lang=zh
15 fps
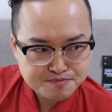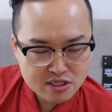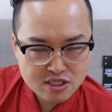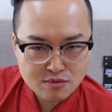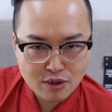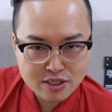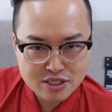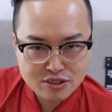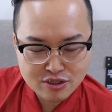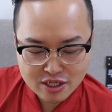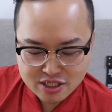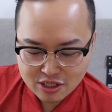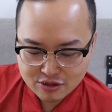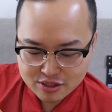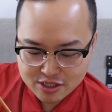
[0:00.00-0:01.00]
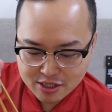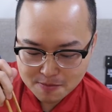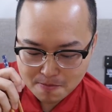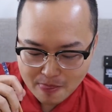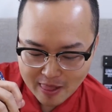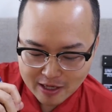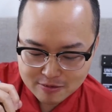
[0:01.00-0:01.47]
吃麻吉时要小心点，
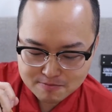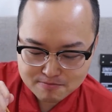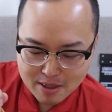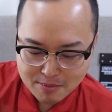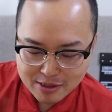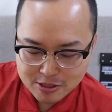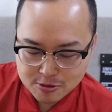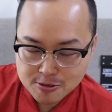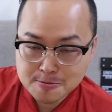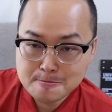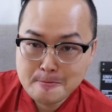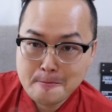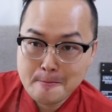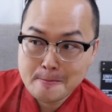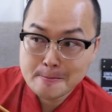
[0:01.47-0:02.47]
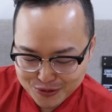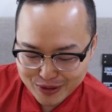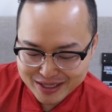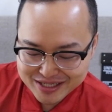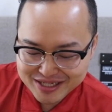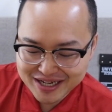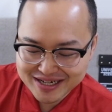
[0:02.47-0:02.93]
要慢慢吞。果
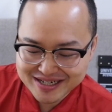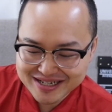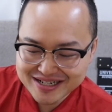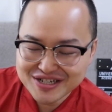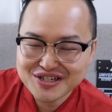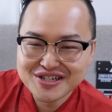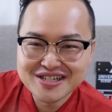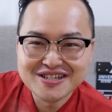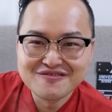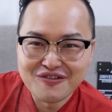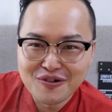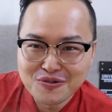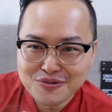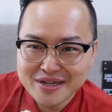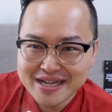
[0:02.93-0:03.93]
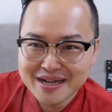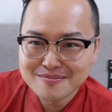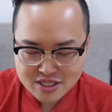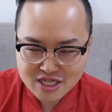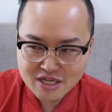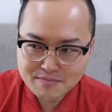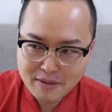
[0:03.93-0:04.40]
然是很日式风味啊！
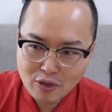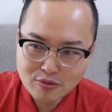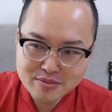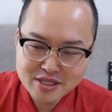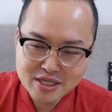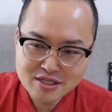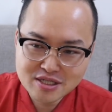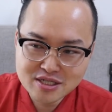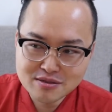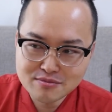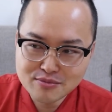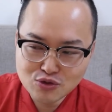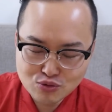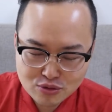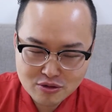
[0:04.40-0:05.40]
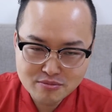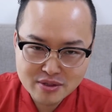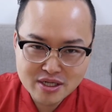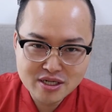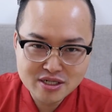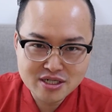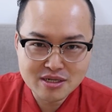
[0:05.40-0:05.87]
像一般我们在吃乌龙
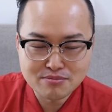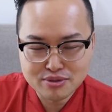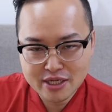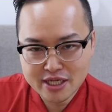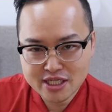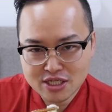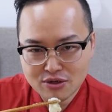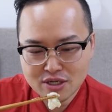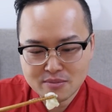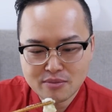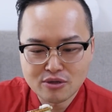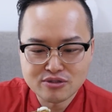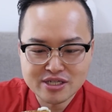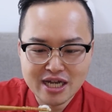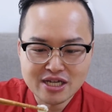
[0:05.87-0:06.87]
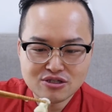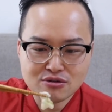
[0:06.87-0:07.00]
面呢，可能不太习惯里面有加这